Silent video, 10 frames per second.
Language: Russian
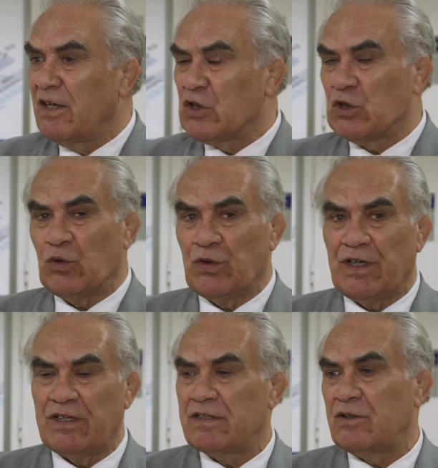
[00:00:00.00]
что
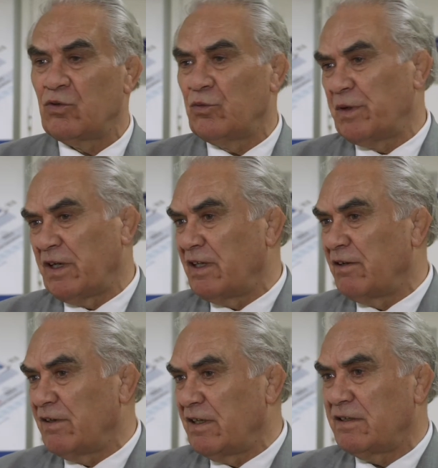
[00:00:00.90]
есть у
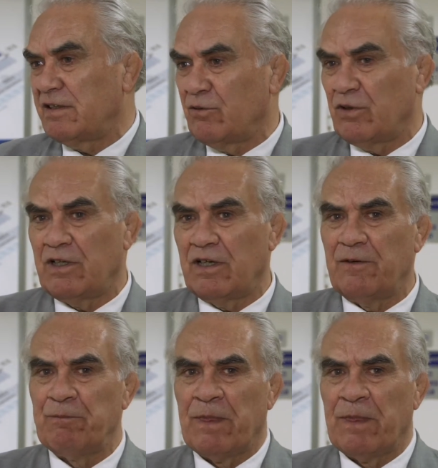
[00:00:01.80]
передовых сегодня